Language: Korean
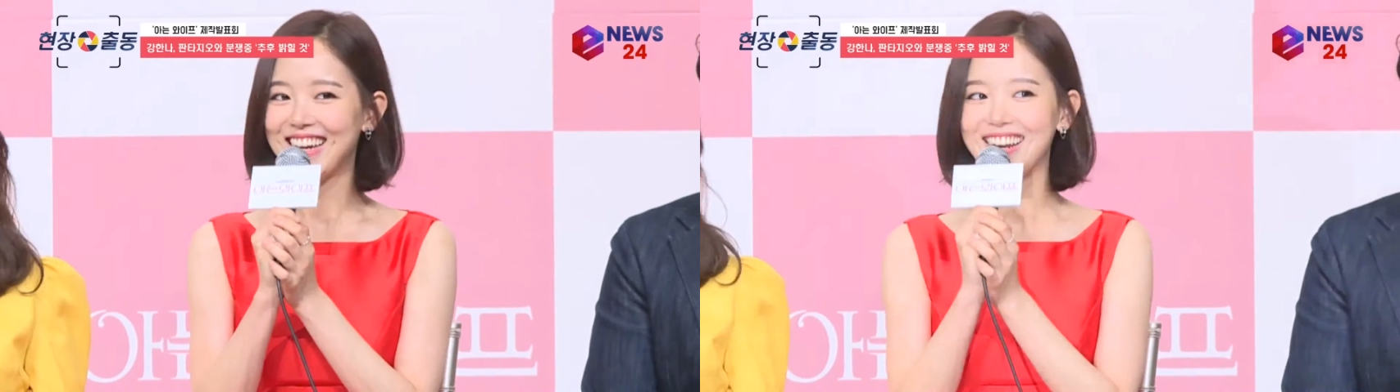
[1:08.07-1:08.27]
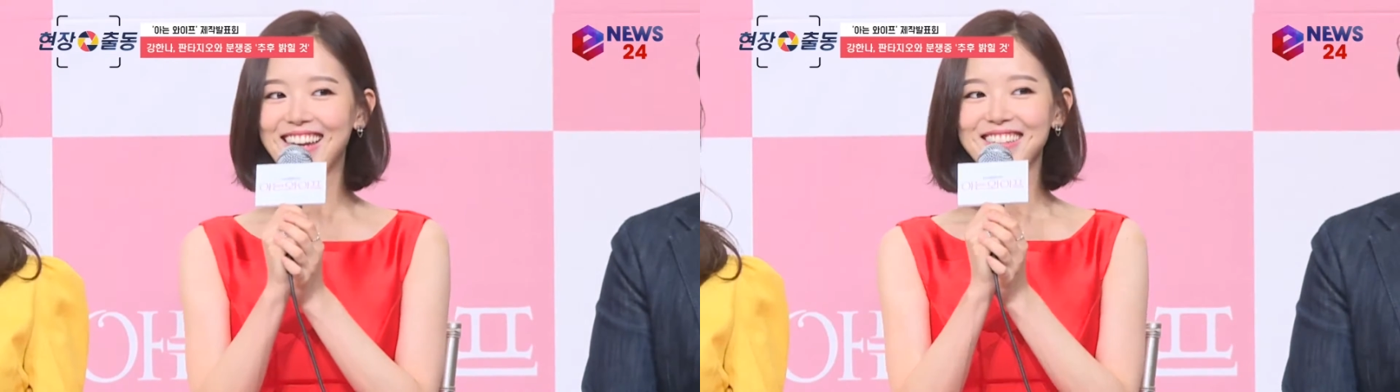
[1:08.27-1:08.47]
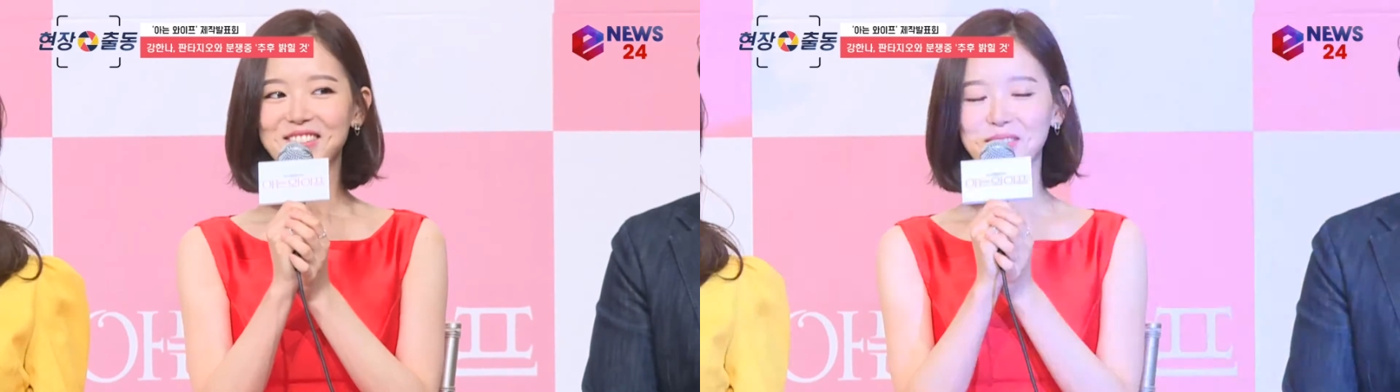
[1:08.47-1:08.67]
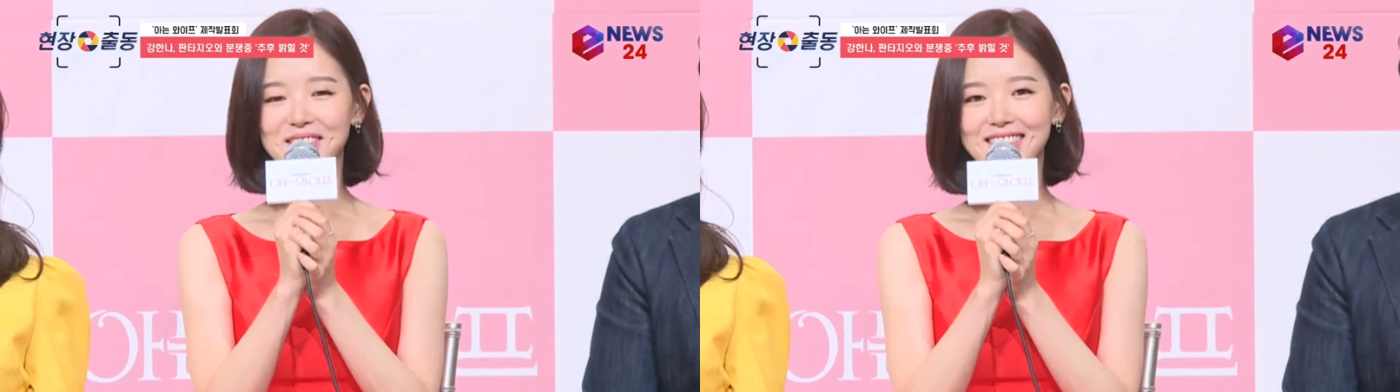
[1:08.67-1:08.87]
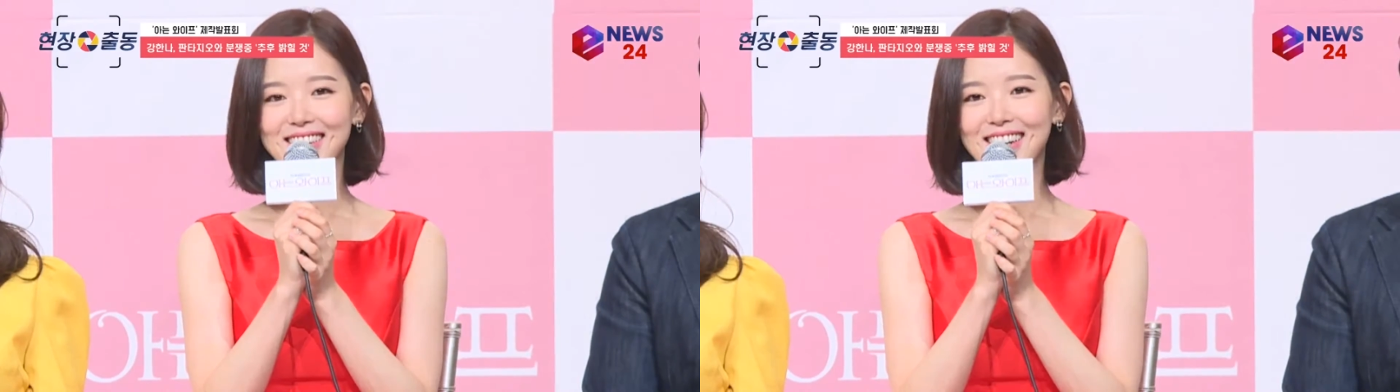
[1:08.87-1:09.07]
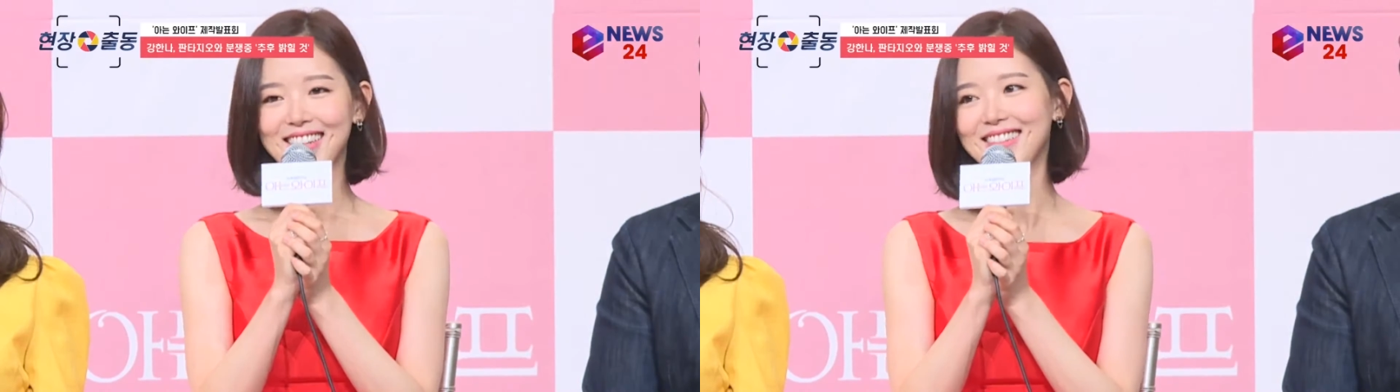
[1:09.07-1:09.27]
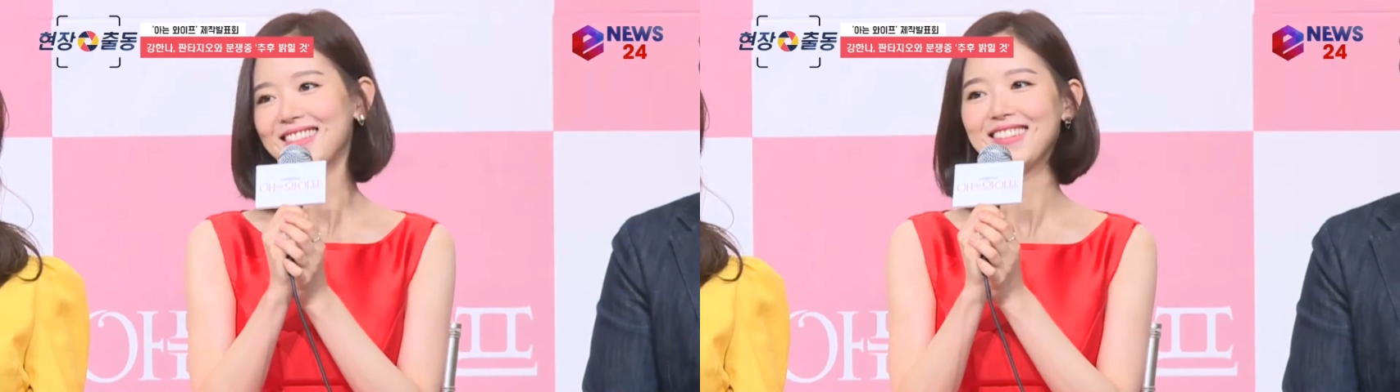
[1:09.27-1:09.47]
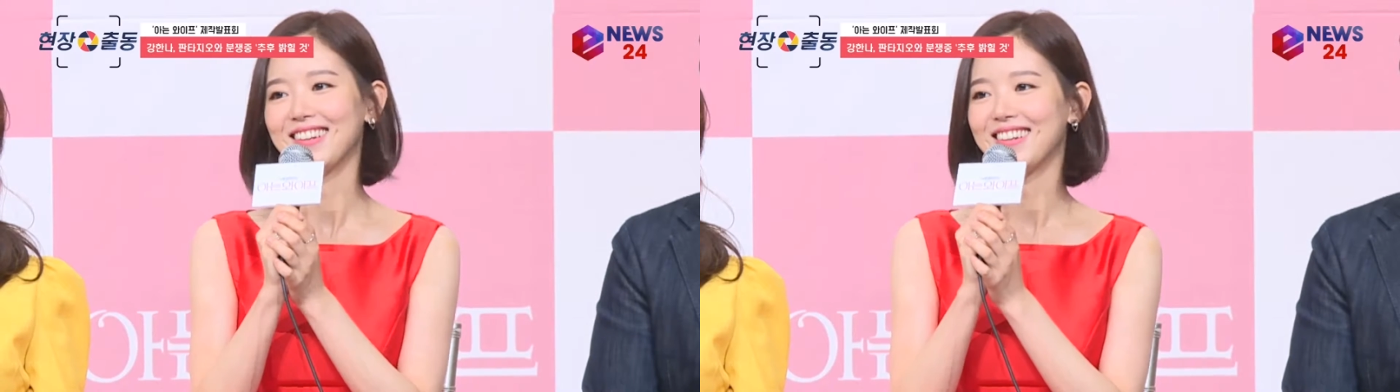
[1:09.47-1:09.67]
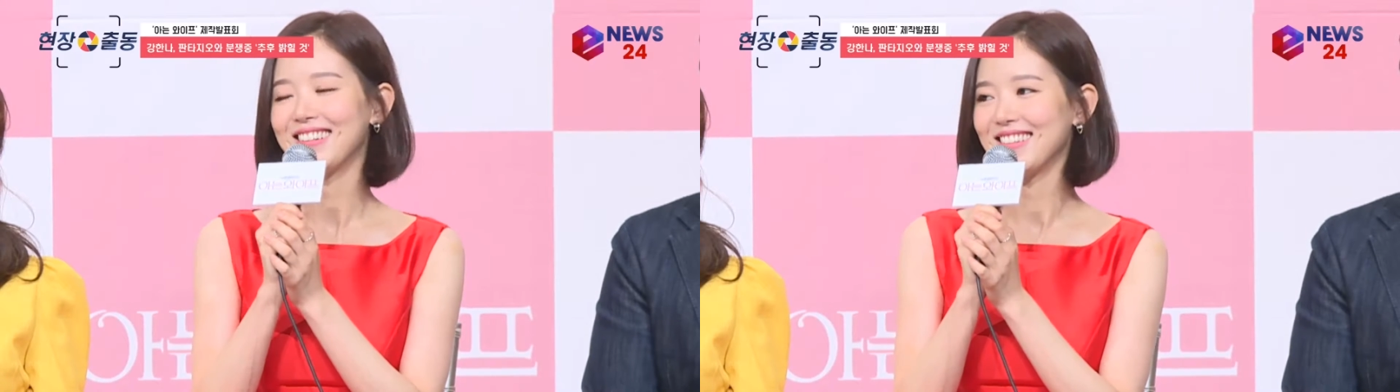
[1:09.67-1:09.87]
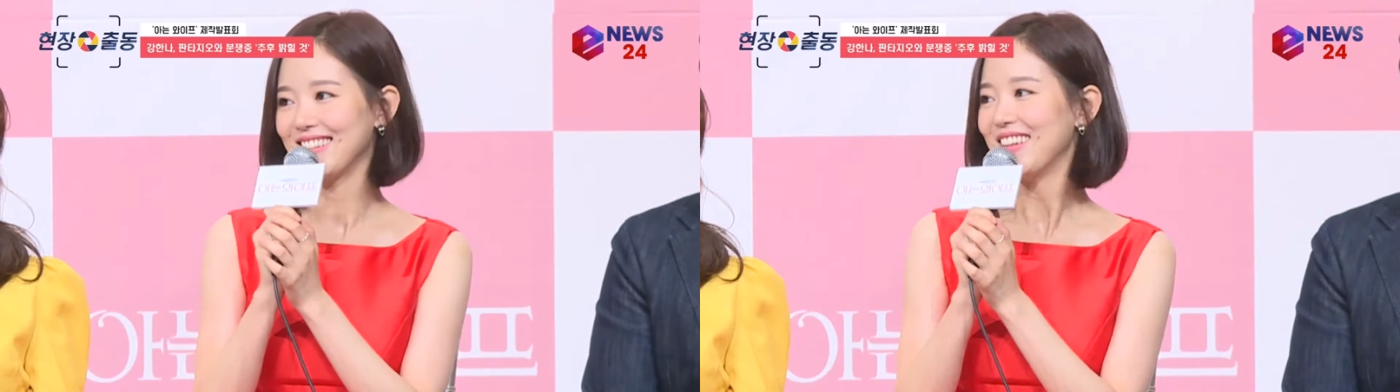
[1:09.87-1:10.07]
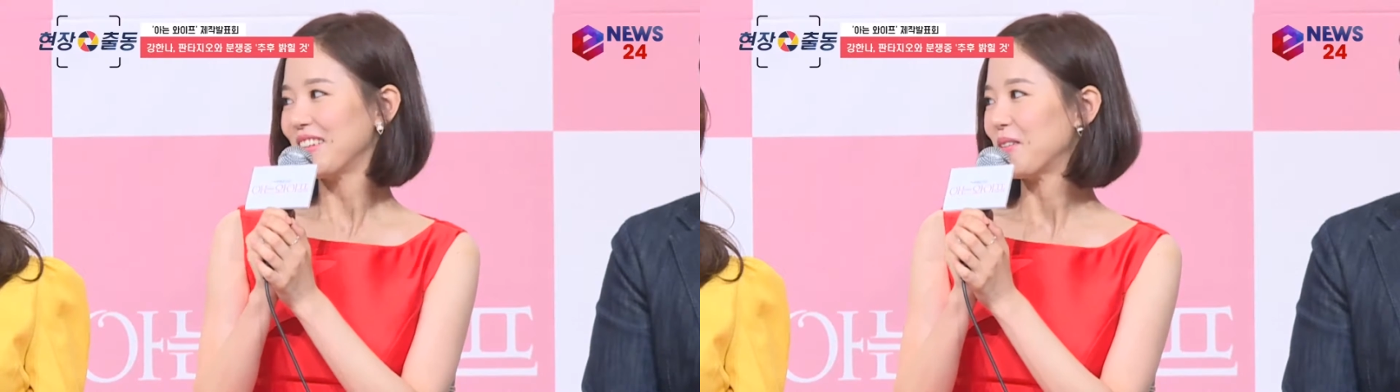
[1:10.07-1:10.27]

잘 해낼 수 있을까 하는 약간